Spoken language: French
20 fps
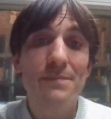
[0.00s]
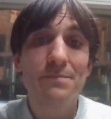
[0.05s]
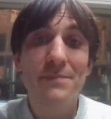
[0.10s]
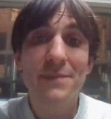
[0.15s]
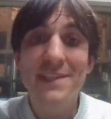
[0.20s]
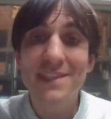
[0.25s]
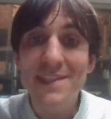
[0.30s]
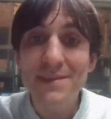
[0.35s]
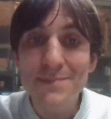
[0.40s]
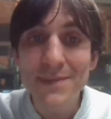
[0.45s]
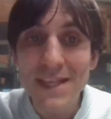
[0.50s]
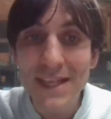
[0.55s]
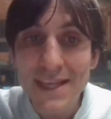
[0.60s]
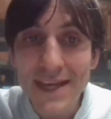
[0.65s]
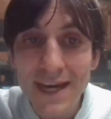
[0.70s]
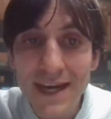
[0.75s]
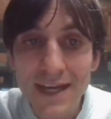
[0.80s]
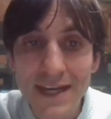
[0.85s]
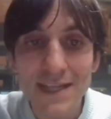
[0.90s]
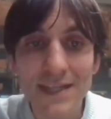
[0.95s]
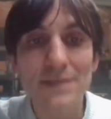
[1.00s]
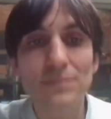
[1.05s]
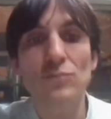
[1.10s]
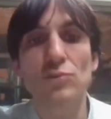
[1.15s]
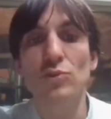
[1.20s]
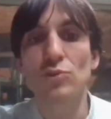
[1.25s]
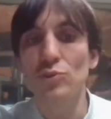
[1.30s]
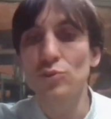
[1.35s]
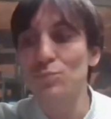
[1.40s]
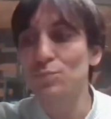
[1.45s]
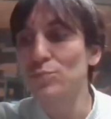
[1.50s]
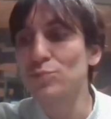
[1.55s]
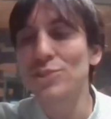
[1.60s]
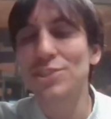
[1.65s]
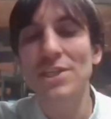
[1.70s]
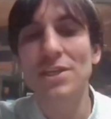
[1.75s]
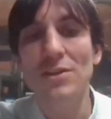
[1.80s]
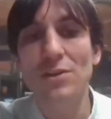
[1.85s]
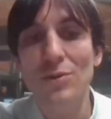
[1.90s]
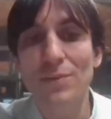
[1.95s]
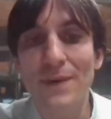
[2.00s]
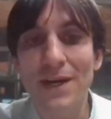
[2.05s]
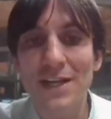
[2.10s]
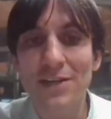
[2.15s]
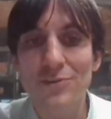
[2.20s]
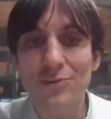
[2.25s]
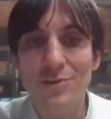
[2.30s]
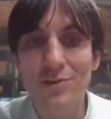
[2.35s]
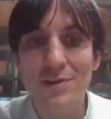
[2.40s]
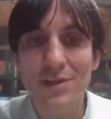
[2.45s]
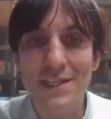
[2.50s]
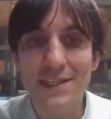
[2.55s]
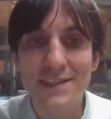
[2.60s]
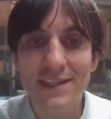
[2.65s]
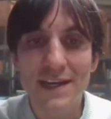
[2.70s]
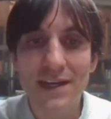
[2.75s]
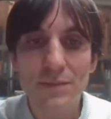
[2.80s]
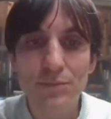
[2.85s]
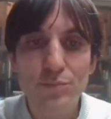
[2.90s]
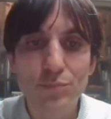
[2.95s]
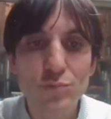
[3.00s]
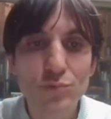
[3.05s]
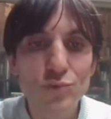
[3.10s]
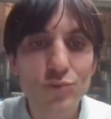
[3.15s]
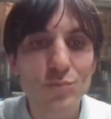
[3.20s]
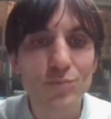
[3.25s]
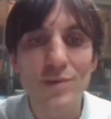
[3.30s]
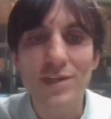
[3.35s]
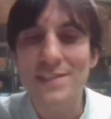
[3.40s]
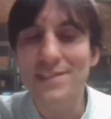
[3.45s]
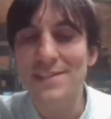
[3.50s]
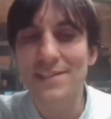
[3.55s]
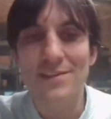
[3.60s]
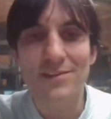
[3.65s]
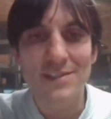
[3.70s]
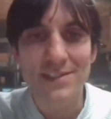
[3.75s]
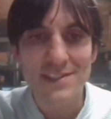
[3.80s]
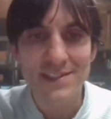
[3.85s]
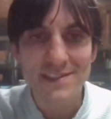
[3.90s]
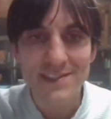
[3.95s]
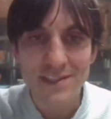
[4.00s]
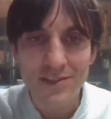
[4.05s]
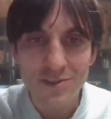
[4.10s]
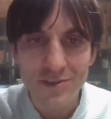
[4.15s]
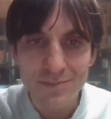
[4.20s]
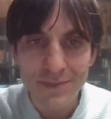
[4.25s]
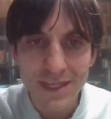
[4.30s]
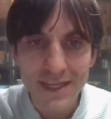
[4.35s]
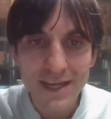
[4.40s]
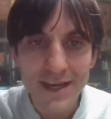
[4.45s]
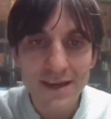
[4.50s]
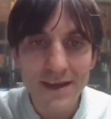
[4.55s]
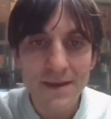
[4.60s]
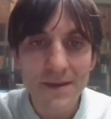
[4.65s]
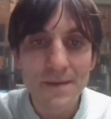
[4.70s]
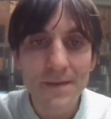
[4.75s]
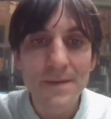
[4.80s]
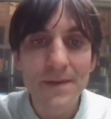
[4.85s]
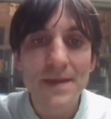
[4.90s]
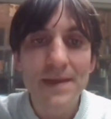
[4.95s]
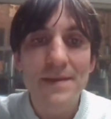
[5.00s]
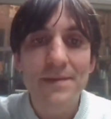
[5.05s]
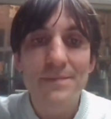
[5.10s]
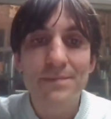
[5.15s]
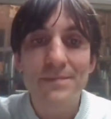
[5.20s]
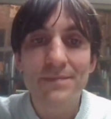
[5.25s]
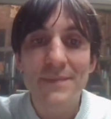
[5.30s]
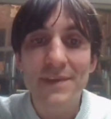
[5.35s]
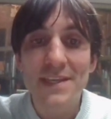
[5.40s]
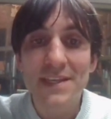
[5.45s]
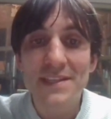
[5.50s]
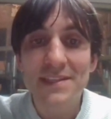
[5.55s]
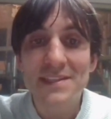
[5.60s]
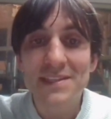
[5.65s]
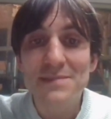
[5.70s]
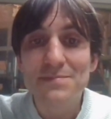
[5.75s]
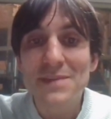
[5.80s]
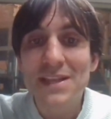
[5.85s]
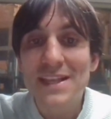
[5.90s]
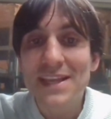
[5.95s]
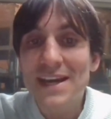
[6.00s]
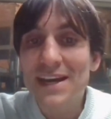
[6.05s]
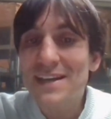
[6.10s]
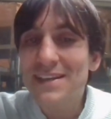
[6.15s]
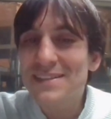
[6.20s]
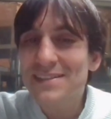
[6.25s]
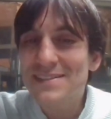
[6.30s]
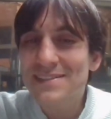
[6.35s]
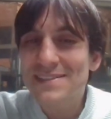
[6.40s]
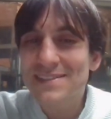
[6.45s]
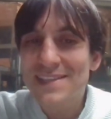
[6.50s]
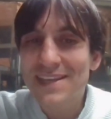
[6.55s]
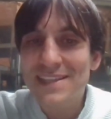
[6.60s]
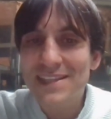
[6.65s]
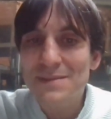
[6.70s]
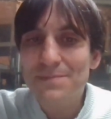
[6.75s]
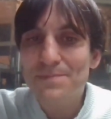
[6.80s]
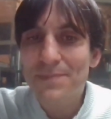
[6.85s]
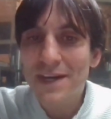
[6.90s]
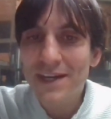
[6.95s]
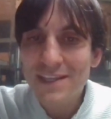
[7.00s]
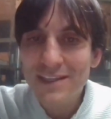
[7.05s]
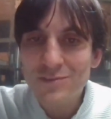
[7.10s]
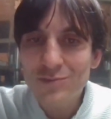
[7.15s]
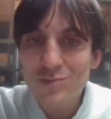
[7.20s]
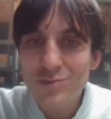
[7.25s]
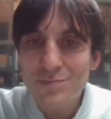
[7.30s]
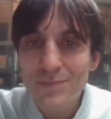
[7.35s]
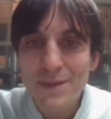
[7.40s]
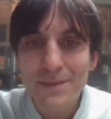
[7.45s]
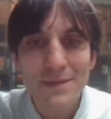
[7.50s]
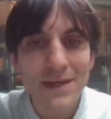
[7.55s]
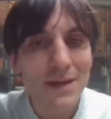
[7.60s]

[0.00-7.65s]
Et 10 milliards, hein, bon, le budget global de l'État, plus ou moins, c'est dans les 50 milliards. Et 10 milliards, ça n'est pas rien tout de même.